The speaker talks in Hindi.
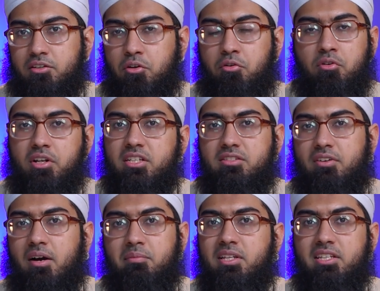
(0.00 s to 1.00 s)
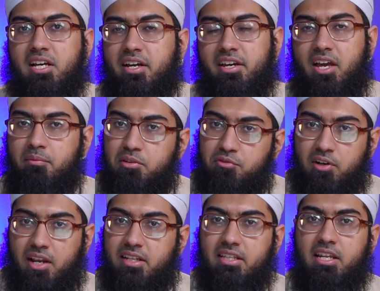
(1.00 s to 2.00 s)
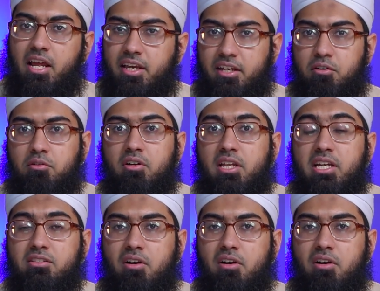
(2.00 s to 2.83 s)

तो उन्होंने जवाब नहीं दिया कि क्यामत फुलाने दिन आएगी उन्होंने ये